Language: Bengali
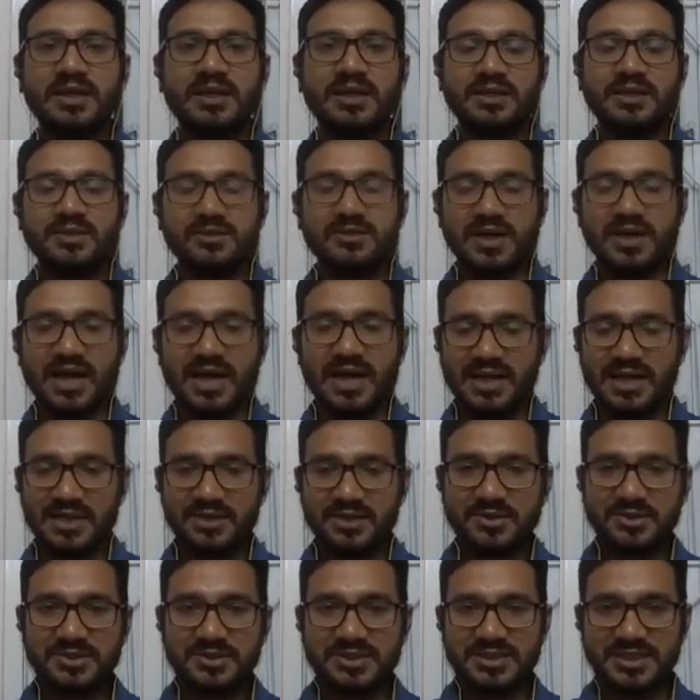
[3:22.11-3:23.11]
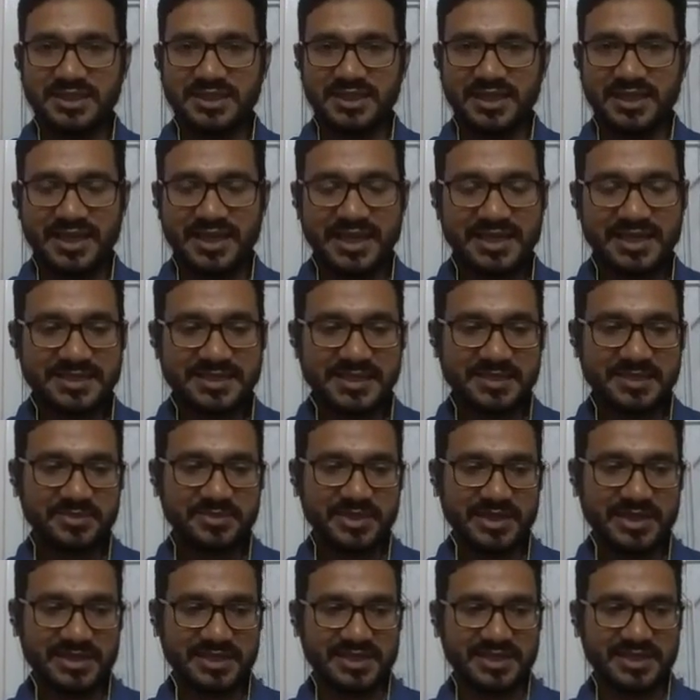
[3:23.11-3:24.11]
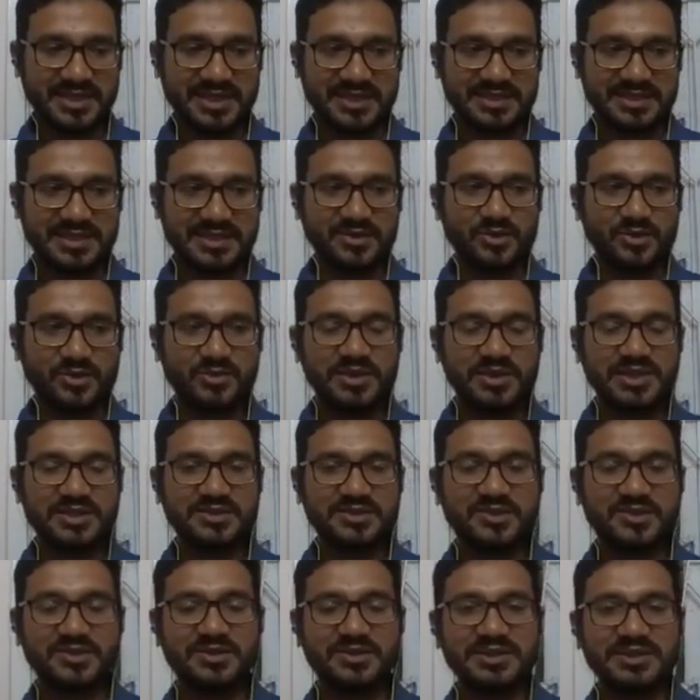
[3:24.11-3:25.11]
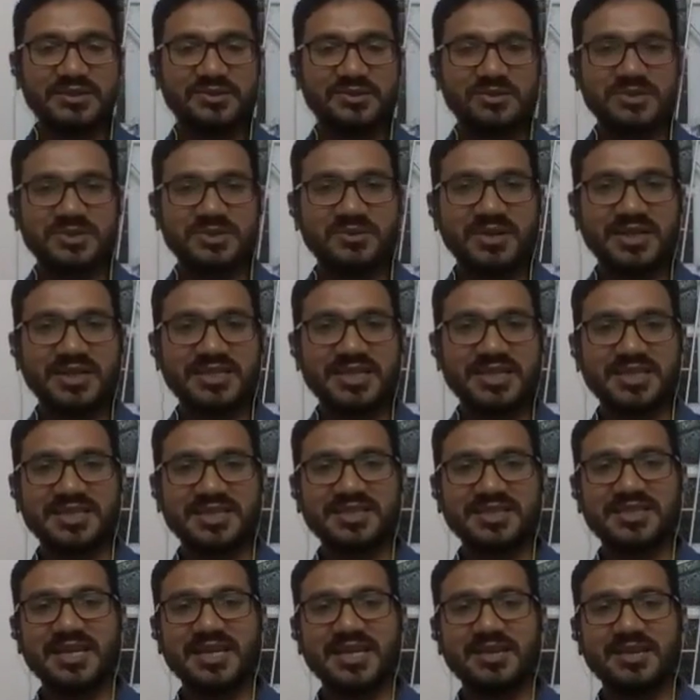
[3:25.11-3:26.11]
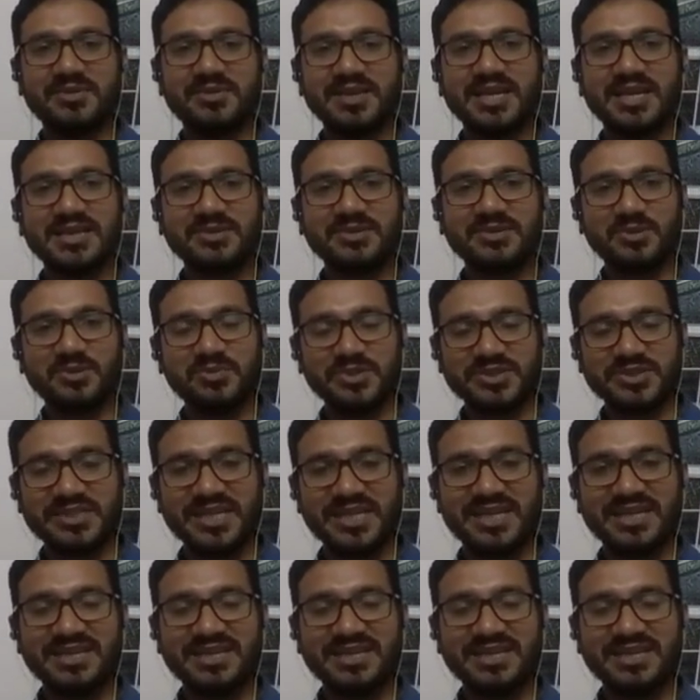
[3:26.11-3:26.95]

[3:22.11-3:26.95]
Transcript: তো আল্লাহ হচ্ছে এই টাইপের একটা ক্যারেক্টার নবীকে যখনই কেউ কিছু বলে সাথে সাথে আল্লাহ বলে এই তুই পচা